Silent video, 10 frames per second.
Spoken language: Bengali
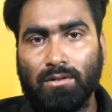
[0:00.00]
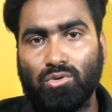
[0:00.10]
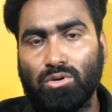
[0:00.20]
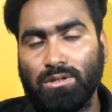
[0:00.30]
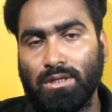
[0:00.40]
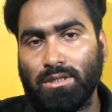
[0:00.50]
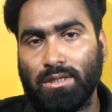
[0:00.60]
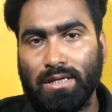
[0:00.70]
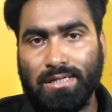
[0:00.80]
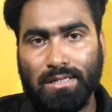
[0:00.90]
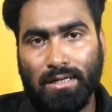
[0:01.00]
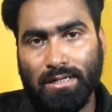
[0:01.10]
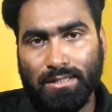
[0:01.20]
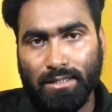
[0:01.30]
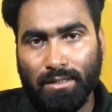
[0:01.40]
দু সালে
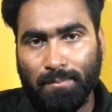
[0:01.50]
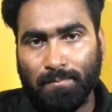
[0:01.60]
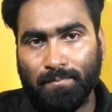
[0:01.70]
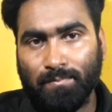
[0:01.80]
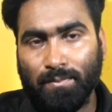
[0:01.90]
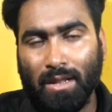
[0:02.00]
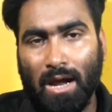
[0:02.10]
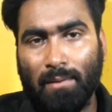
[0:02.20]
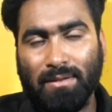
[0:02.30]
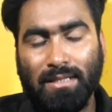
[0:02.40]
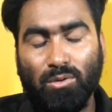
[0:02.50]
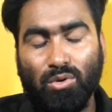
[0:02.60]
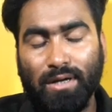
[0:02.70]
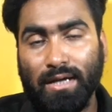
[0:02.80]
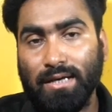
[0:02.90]
এসে আমাদের
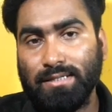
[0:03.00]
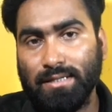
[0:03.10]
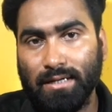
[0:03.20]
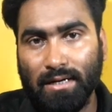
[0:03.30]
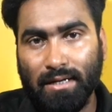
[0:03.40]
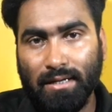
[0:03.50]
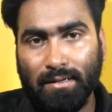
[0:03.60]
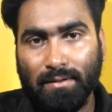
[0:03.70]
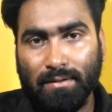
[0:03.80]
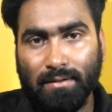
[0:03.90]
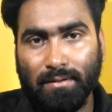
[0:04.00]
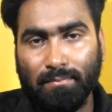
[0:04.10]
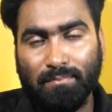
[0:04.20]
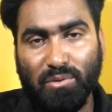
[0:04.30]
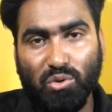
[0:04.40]
অনেকের চ্যানেলেই
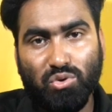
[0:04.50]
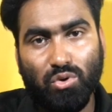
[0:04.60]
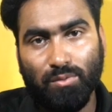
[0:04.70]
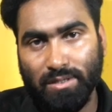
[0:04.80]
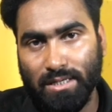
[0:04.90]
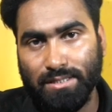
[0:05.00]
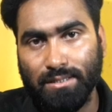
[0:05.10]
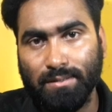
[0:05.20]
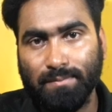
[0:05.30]
ভিউজ কমে যাচ্ছে